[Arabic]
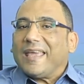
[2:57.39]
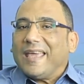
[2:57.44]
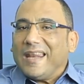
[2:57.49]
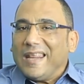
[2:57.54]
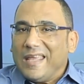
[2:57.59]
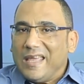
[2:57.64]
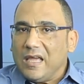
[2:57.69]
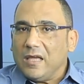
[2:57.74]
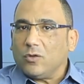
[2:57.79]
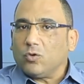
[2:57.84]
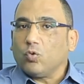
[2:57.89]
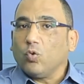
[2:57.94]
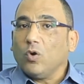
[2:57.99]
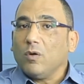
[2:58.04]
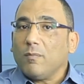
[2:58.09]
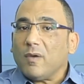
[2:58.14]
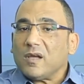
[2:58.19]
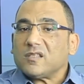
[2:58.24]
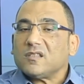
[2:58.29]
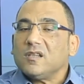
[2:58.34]
كرييت
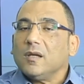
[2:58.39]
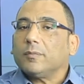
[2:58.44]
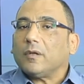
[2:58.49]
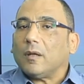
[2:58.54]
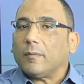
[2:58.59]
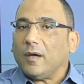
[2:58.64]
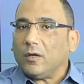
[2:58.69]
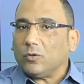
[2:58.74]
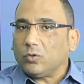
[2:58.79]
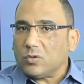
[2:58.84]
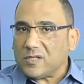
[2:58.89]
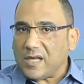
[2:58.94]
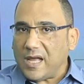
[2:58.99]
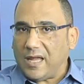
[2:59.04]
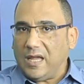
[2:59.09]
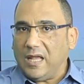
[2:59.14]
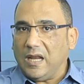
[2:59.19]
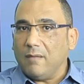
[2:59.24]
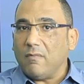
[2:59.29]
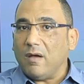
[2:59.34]
والمصري بطبيعته
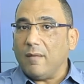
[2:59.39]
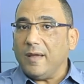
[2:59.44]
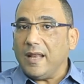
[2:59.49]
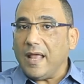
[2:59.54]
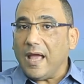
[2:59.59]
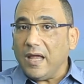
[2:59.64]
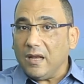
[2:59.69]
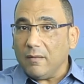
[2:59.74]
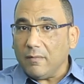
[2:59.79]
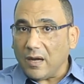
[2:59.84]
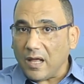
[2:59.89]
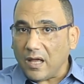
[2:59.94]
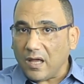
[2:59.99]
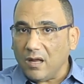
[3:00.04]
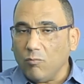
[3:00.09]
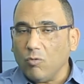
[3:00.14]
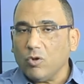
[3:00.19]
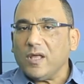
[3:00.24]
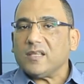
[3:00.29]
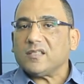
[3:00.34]
ذكي لما بيلاقي المناخ
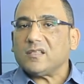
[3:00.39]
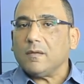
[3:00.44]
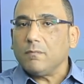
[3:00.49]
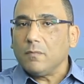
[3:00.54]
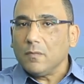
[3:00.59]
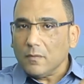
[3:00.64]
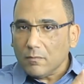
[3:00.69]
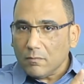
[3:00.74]
المناسب